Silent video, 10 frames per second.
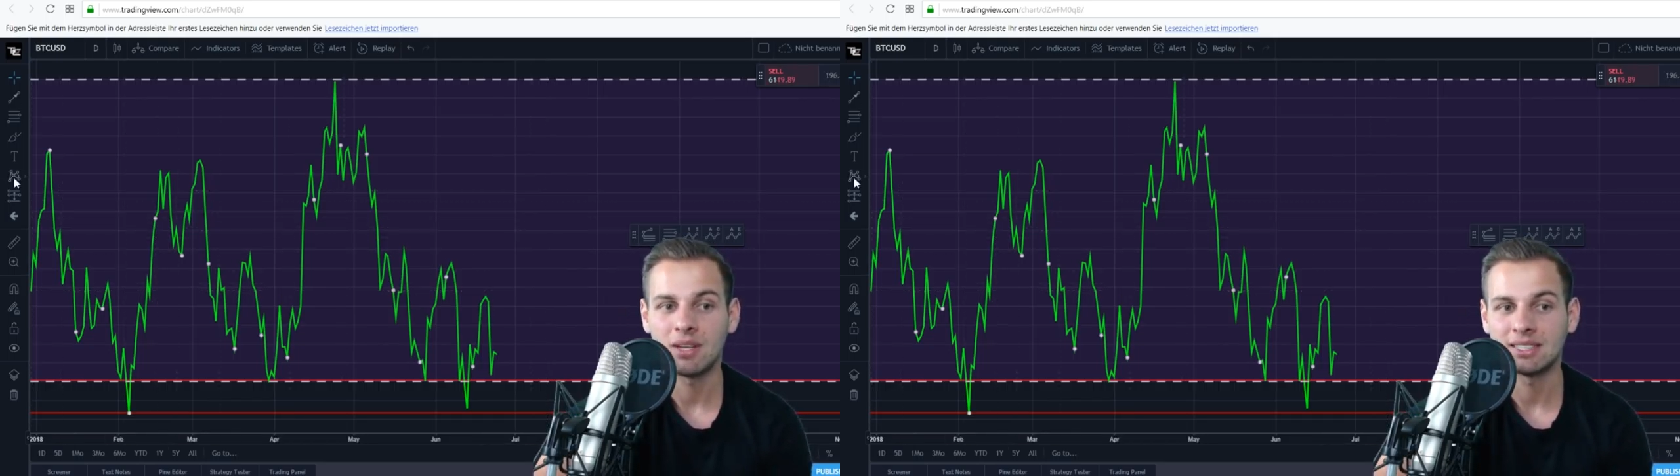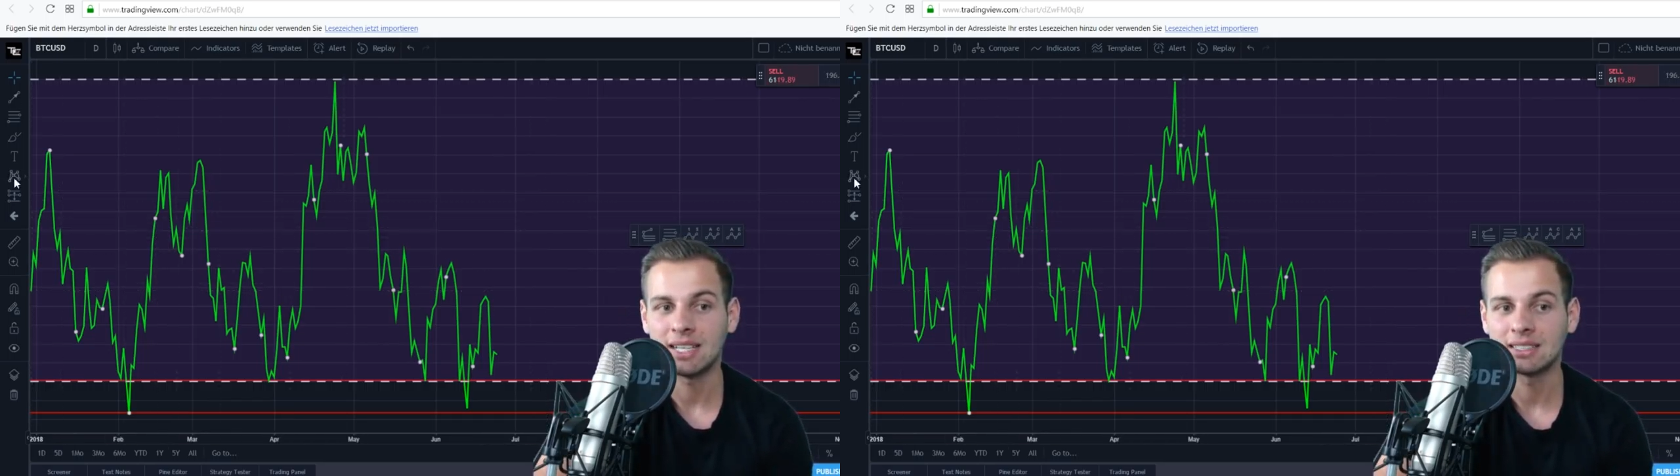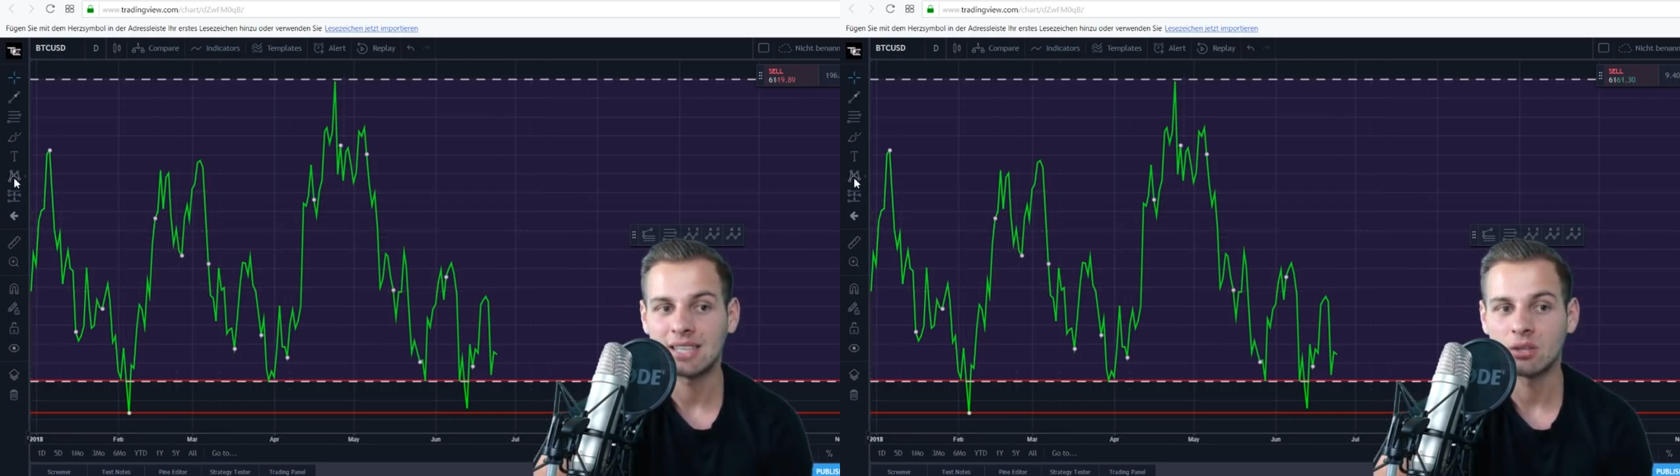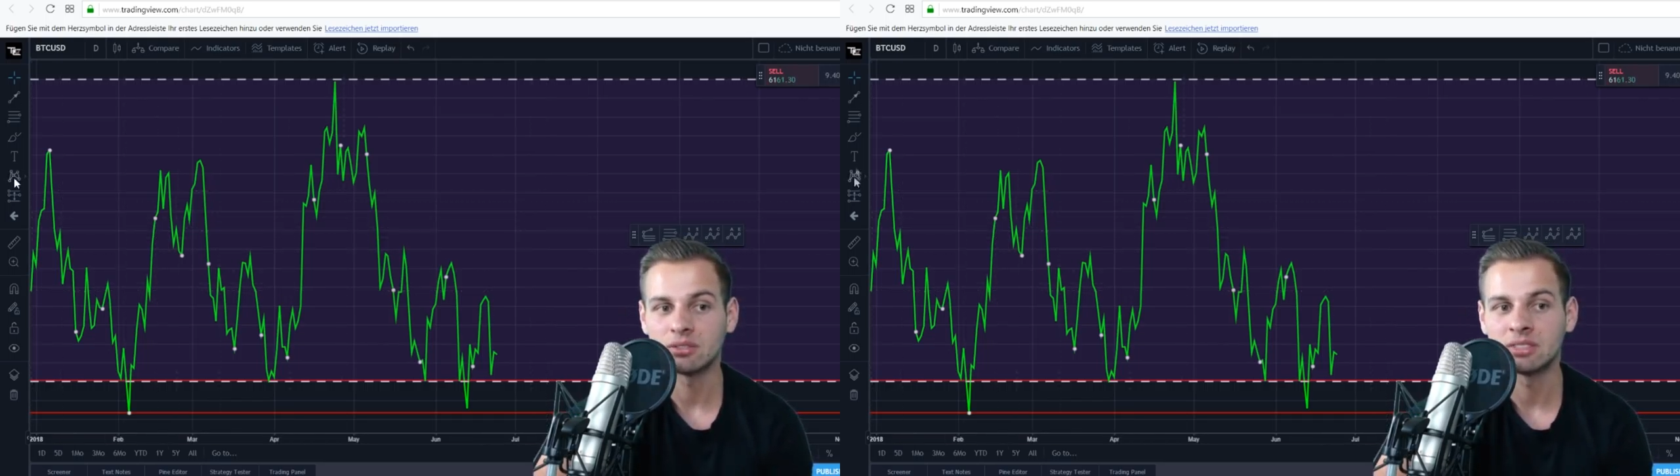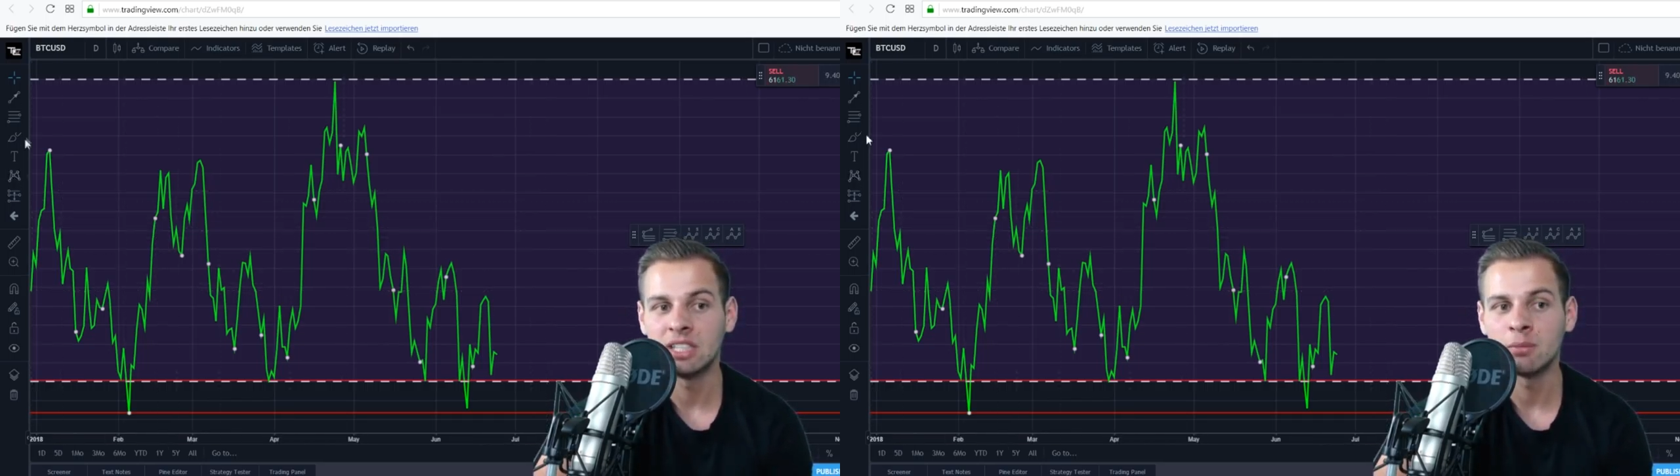
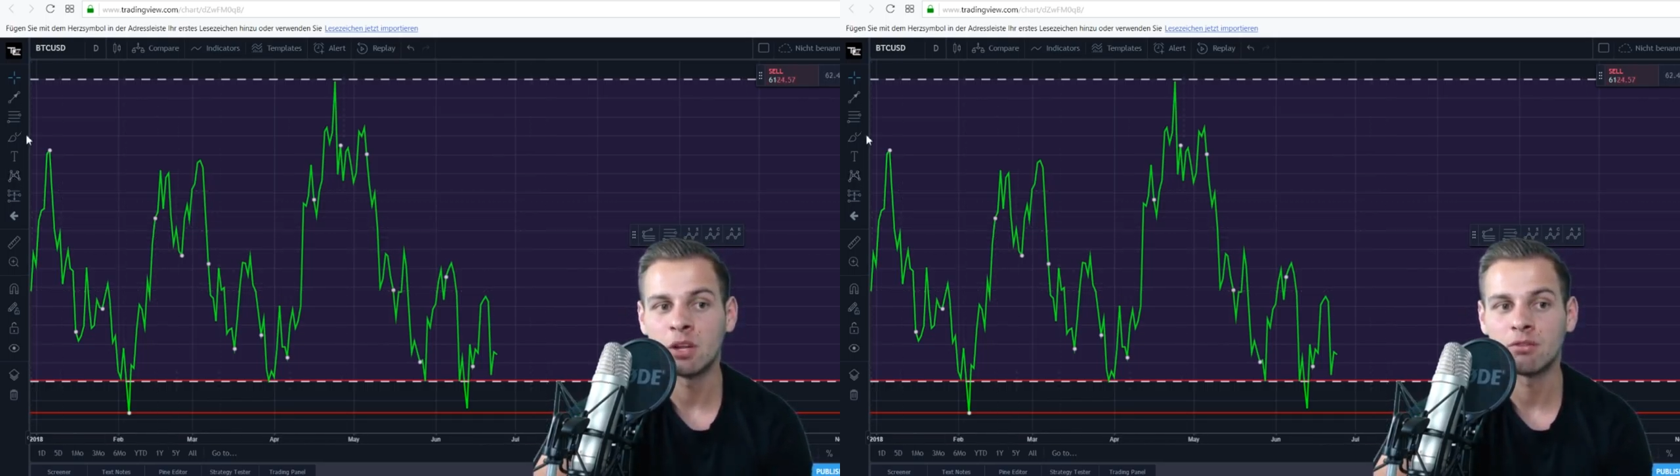6700